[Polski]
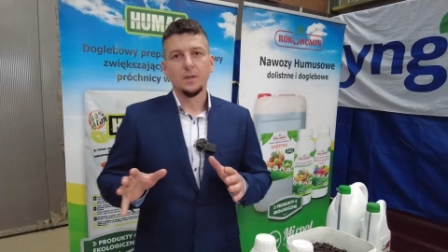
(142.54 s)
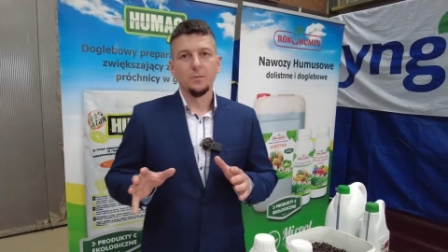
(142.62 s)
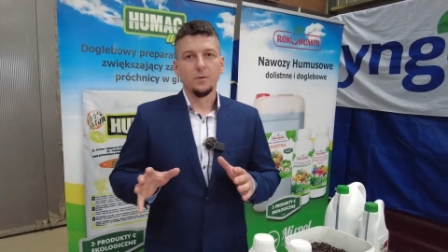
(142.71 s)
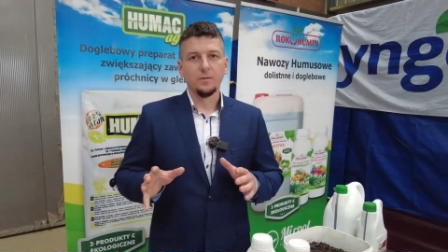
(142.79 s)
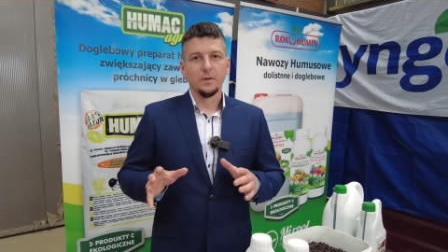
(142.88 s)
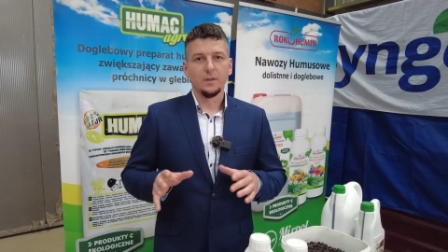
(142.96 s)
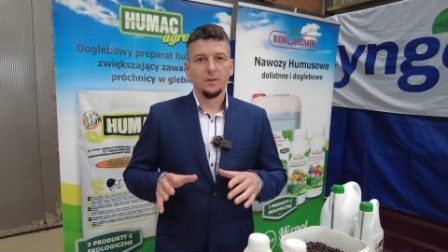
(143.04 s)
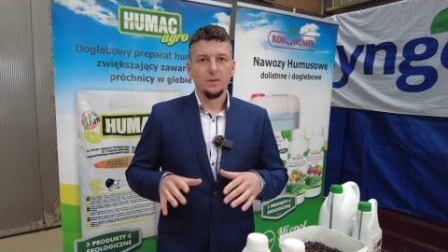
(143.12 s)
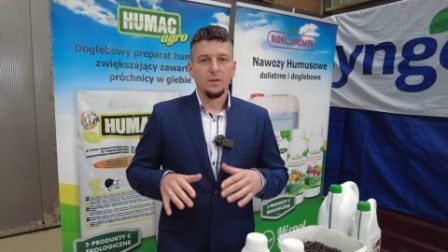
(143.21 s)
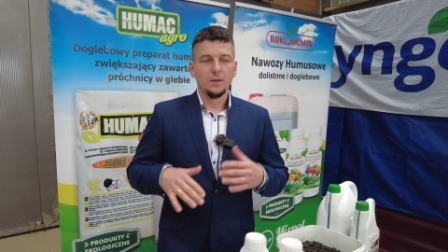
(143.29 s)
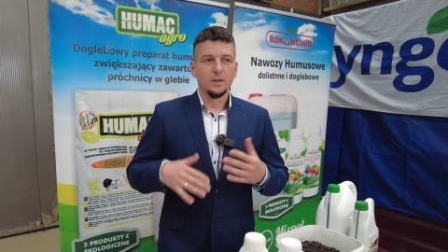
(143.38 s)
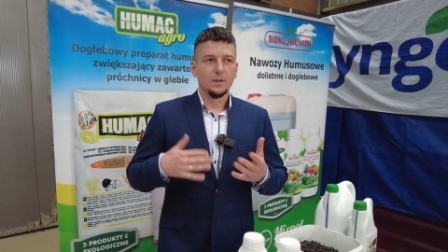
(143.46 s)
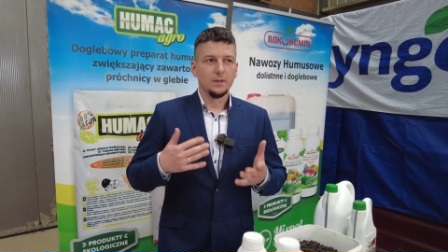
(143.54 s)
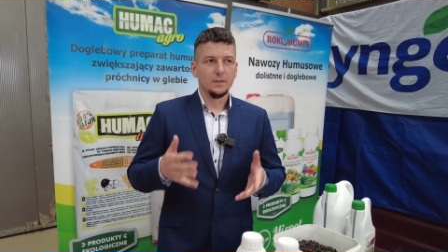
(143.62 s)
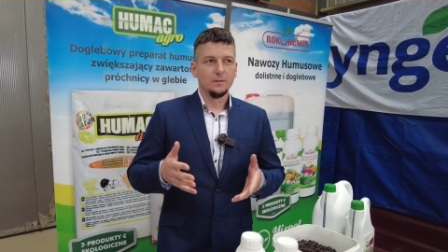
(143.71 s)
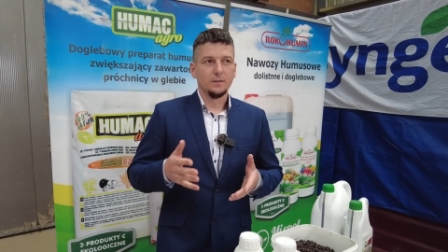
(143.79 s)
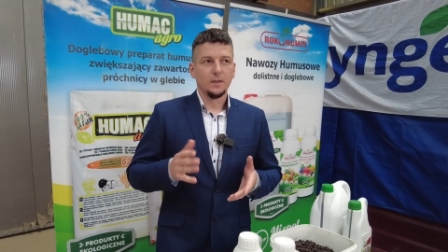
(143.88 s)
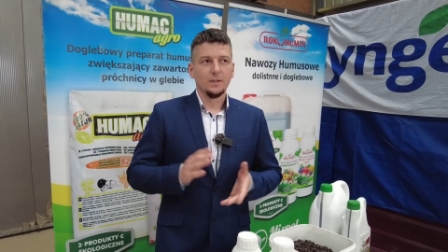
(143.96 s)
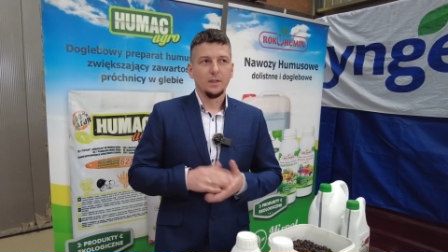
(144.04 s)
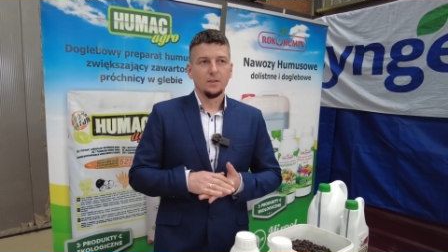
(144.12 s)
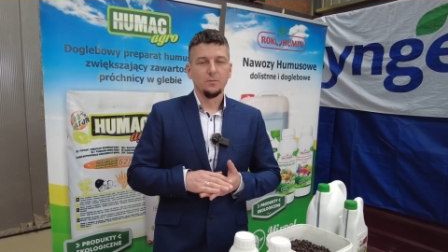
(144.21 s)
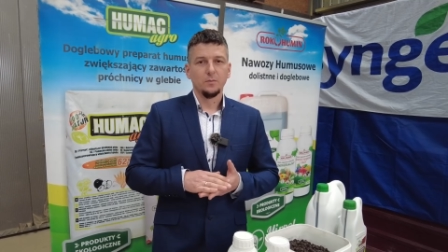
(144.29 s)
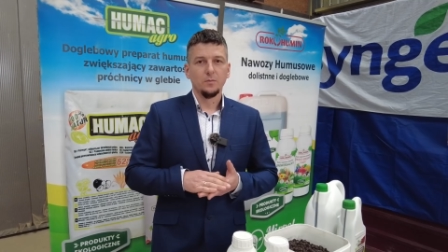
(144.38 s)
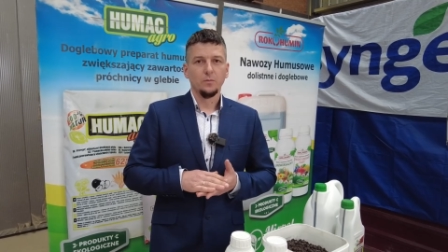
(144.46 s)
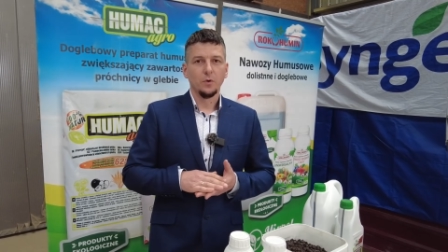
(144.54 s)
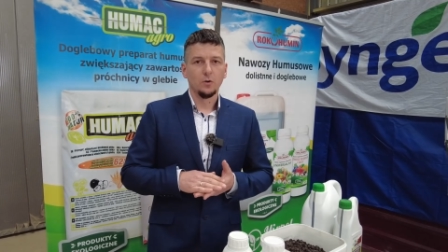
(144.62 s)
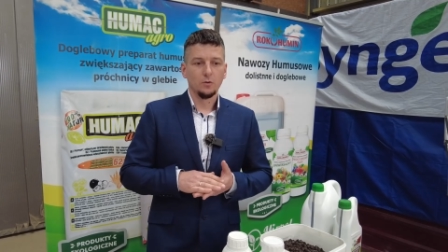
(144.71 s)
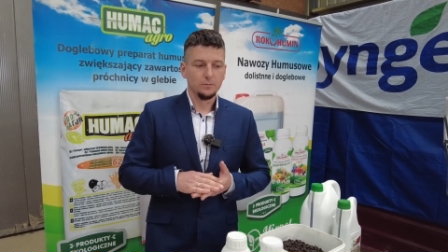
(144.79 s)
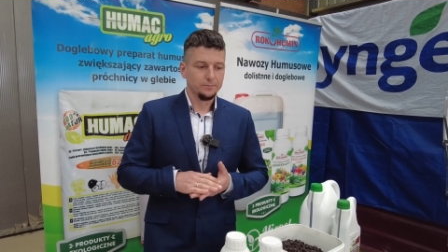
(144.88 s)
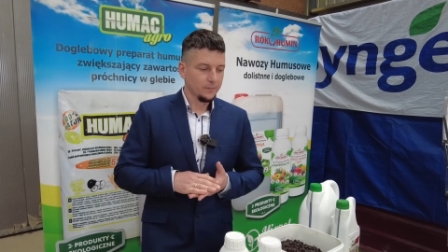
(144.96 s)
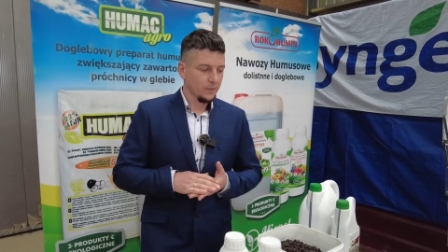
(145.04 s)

glebowej na danym polu.